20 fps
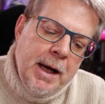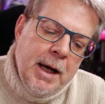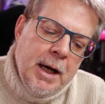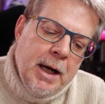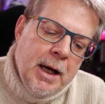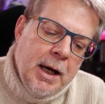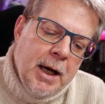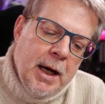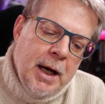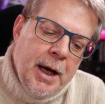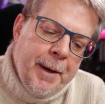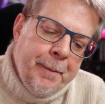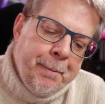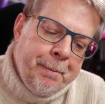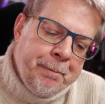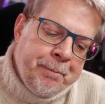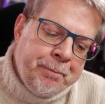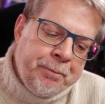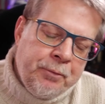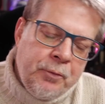
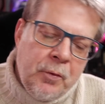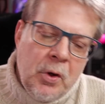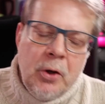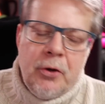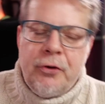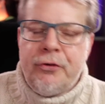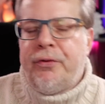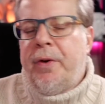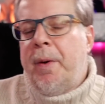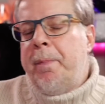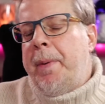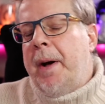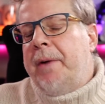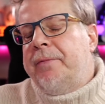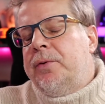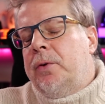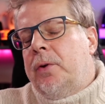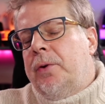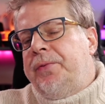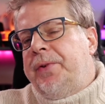Euh, je ne vais pas
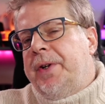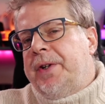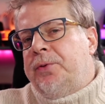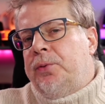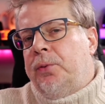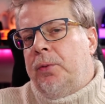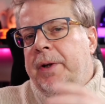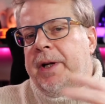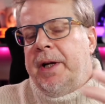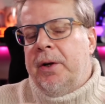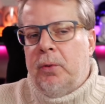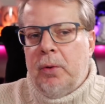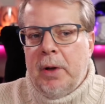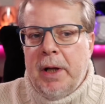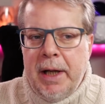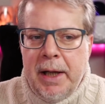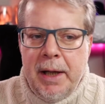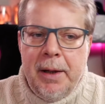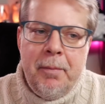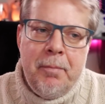vous refaire tout le
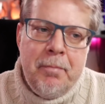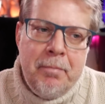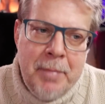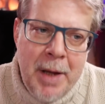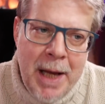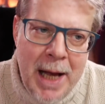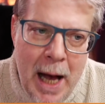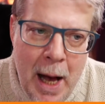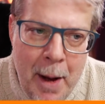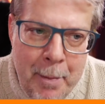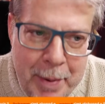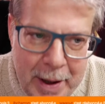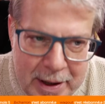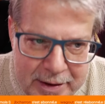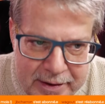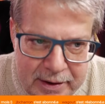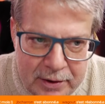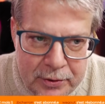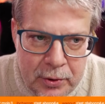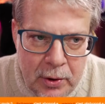déroulé, mais à
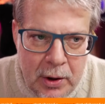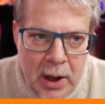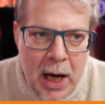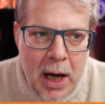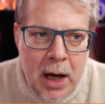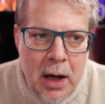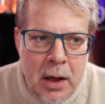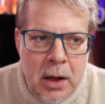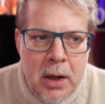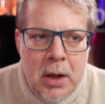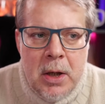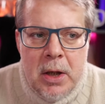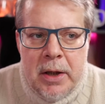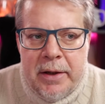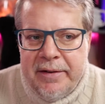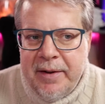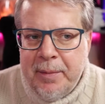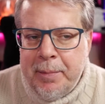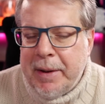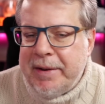partir de là,
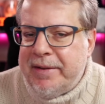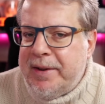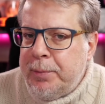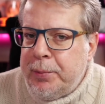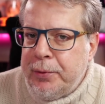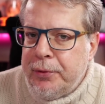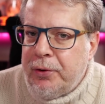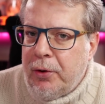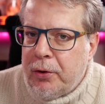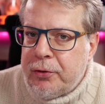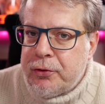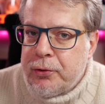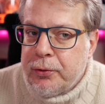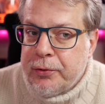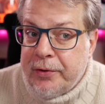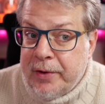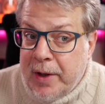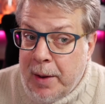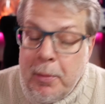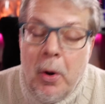il s'est passé plusieurs
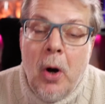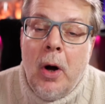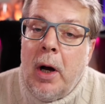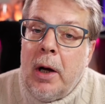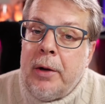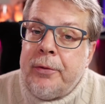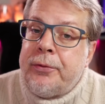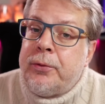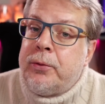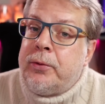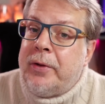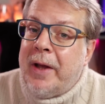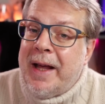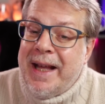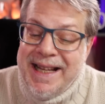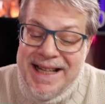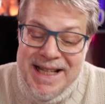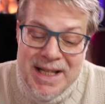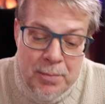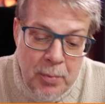choses. D'abord, un
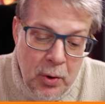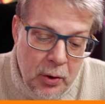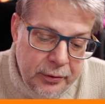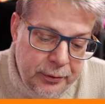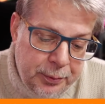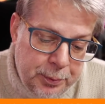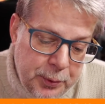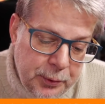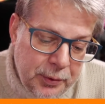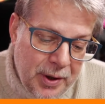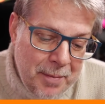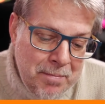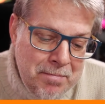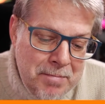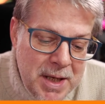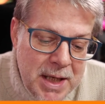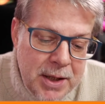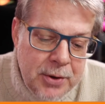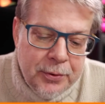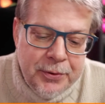succès immense, plus d'un
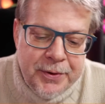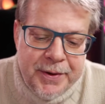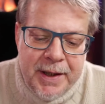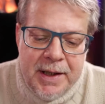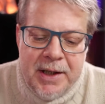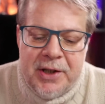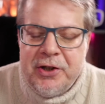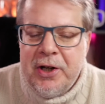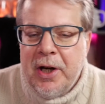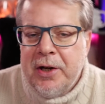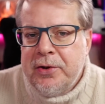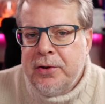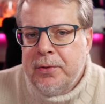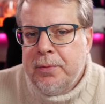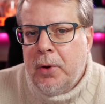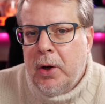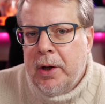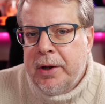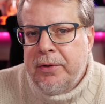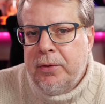million de
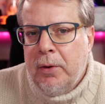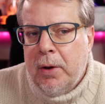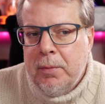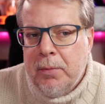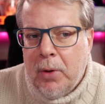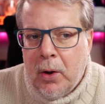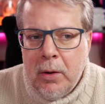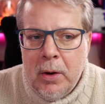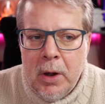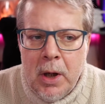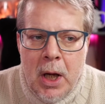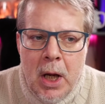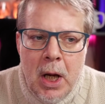téléchargements actuellement.